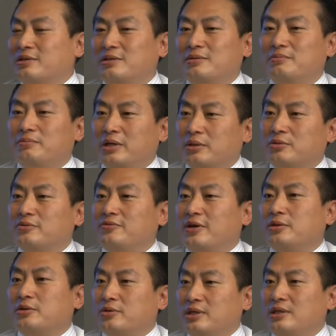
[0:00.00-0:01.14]
OK，因为
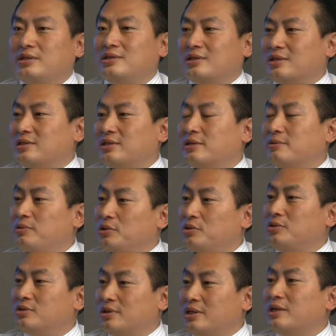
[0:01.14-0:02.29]
美国法律规定这个
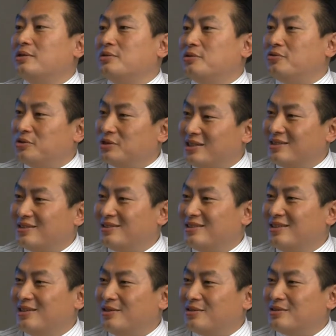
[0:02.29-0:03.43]
钱必须得要有
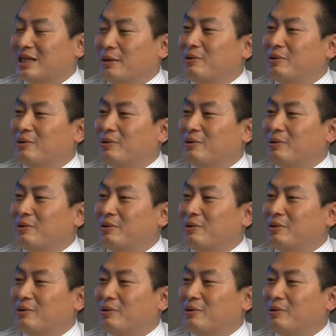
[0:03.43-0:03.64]
风险。